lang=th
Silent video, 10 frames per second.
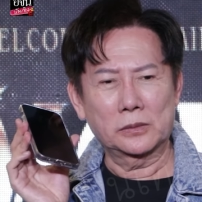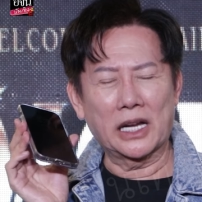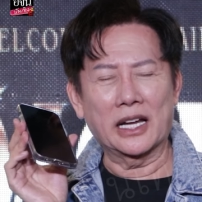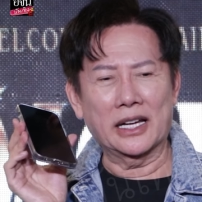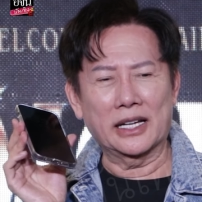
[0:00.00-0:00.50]

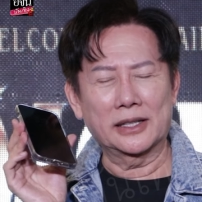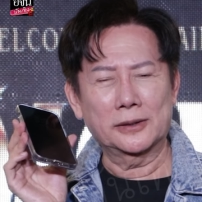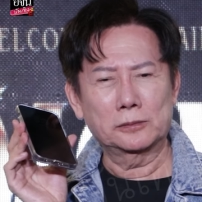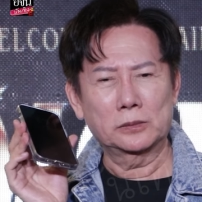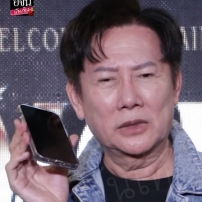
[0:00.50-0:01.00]
อ่า
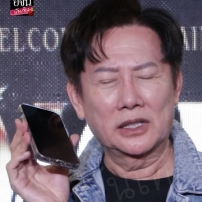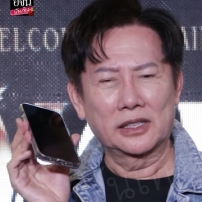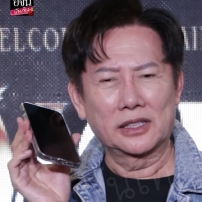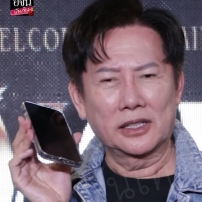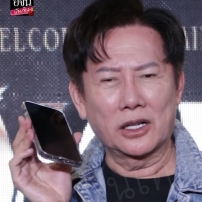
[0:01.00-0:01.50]

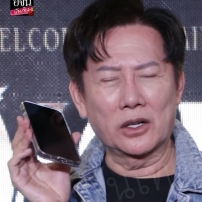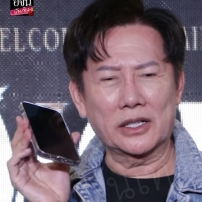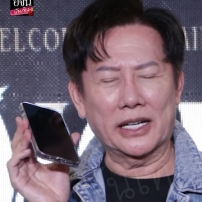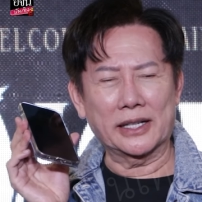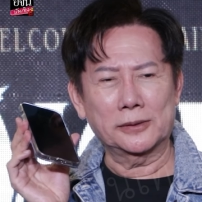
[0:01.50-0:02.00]
โอ
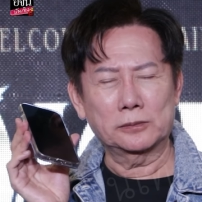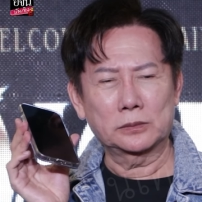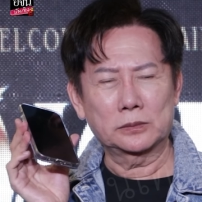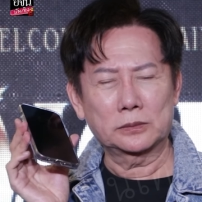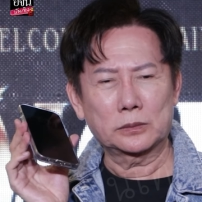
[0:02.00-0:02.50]
เค
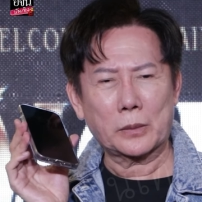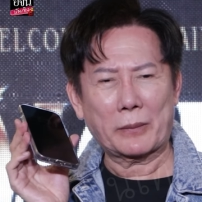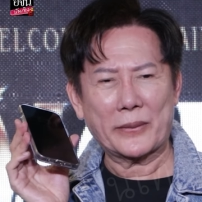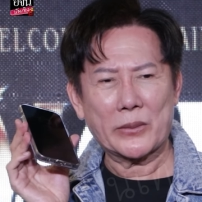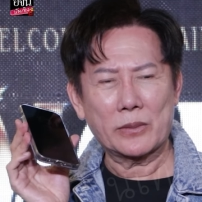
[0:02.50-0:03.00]
ทำงาน
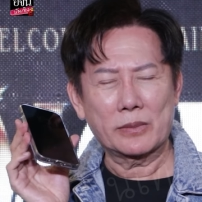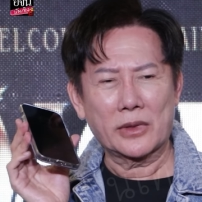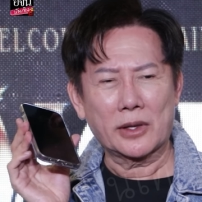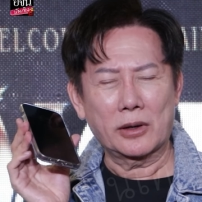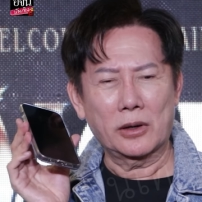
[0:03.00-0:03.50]
เต็มที่
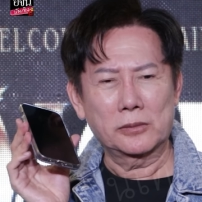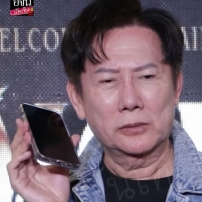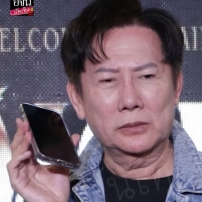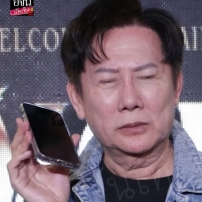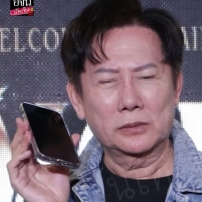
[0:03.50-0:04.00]
เขาก็ทำงา
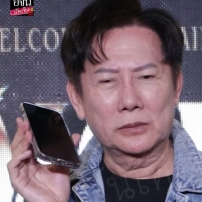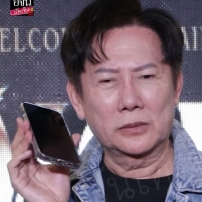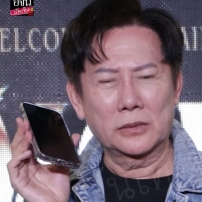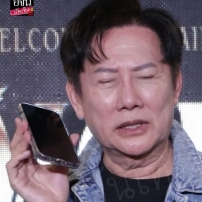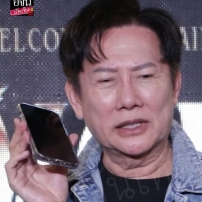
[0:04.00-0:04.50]
นเต็มที่
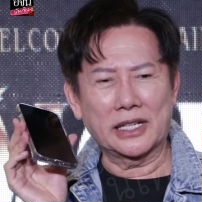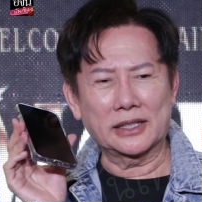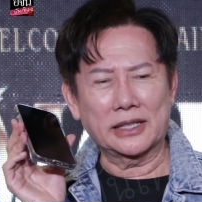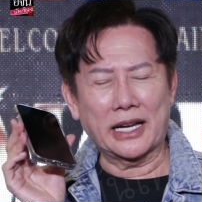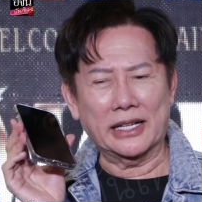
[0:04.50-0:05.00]
เพ
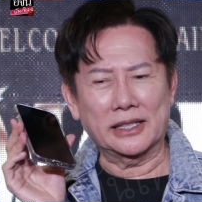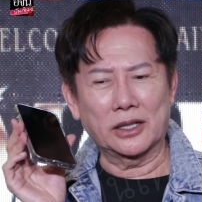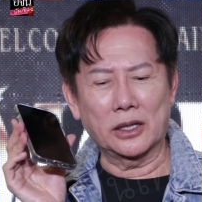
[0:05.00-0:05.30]
ราะที่